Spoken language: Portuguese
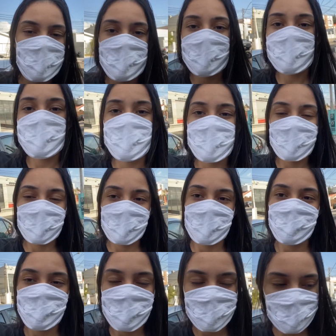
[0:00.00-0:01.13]
já
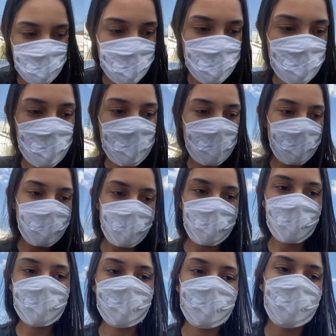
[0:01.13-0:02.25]
chegamos, já coloquei minha
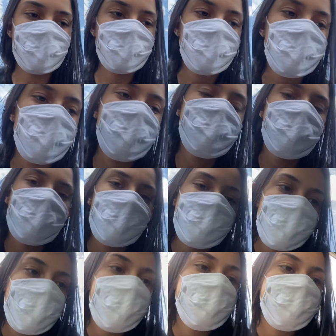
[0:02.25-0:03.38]
máscara aqui, tirar as
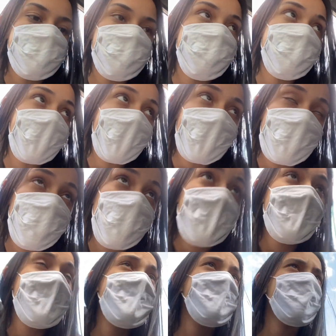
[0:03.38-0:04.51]
crianças do carro.
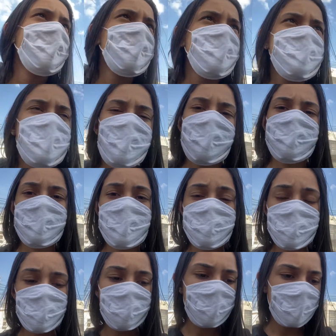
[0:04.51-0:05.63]
Vou mostrar pra vocês o
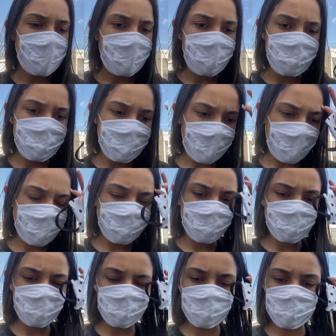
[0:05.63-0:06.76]
local, tá?
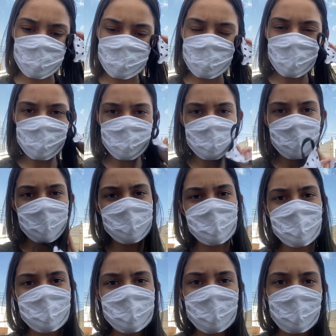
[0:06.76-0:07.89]
Que viemos trazer
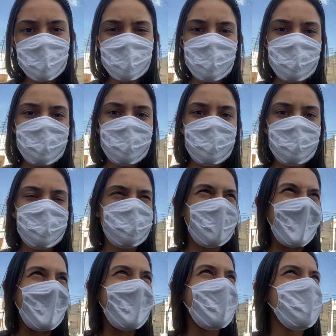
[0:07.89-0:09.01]
as crianças.
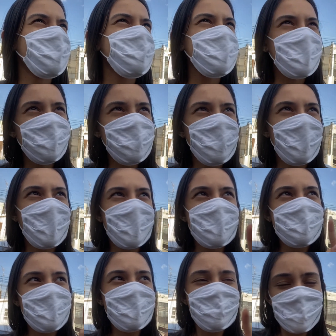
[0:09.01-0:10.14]
É um salão de
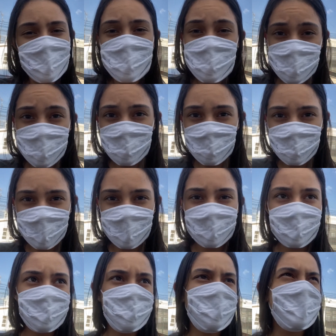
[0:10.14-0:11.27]
beleza infantil
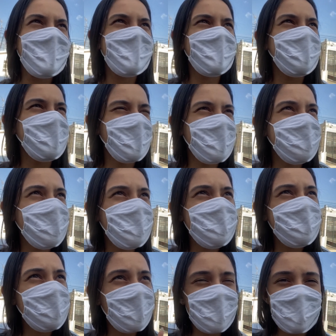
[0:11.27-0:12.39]
mesmo e eles têm
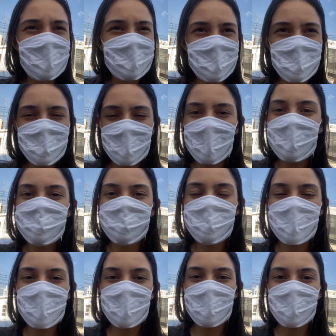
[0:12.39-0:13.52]
Instagram também.
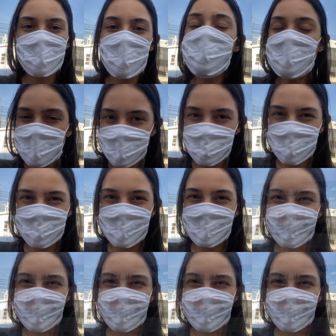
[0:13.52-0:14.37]
É, vou mostrar aqui pra vocês.